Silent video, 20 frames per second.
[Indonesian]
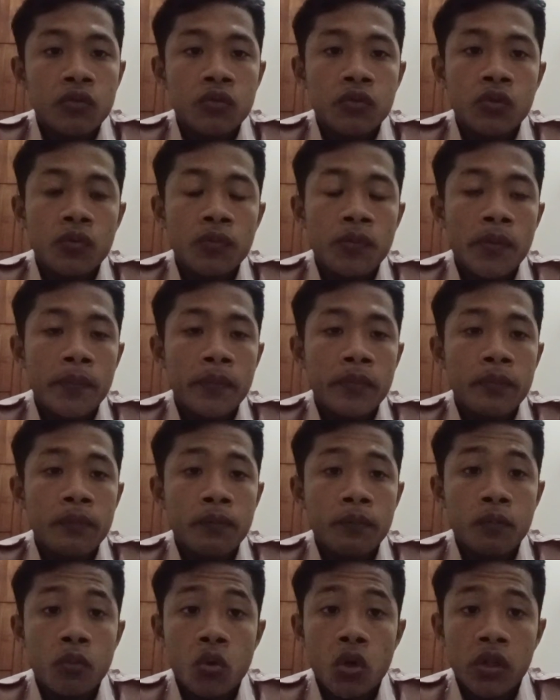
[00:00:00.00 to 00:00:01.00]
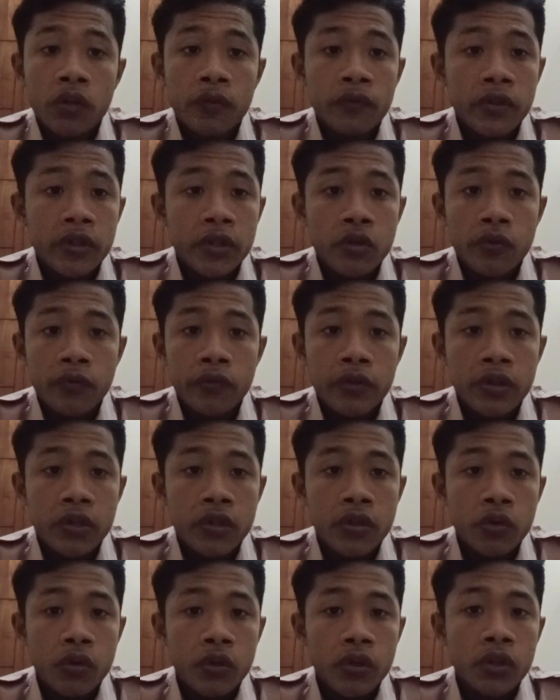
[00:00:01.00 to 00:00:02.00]
untuk membuat
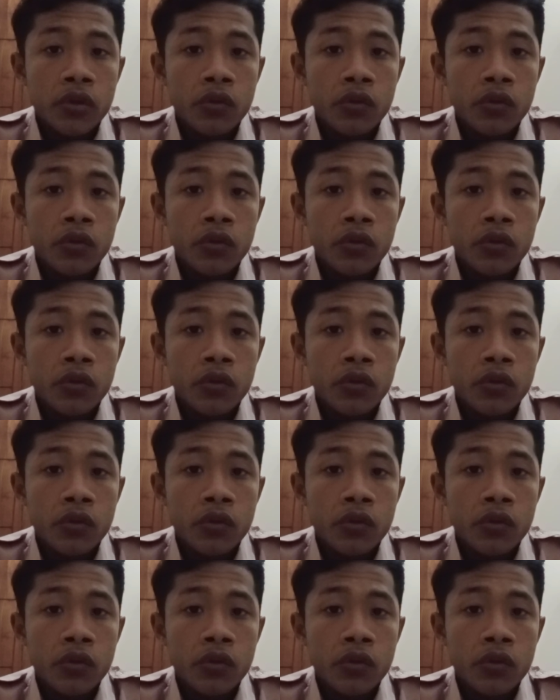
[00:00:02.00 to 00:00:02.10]
video-video